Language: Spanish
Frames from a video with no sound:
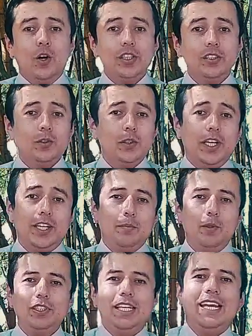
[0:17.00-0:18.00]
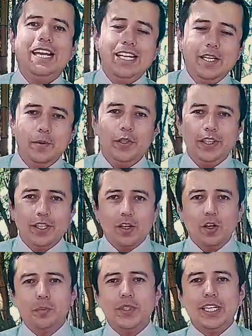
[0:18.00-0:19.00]
Hoy estudiaremos el libro de
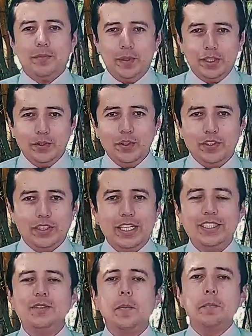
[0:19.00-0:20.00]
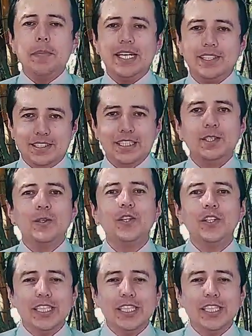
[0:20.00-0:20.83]
Job capítulo 3 versículo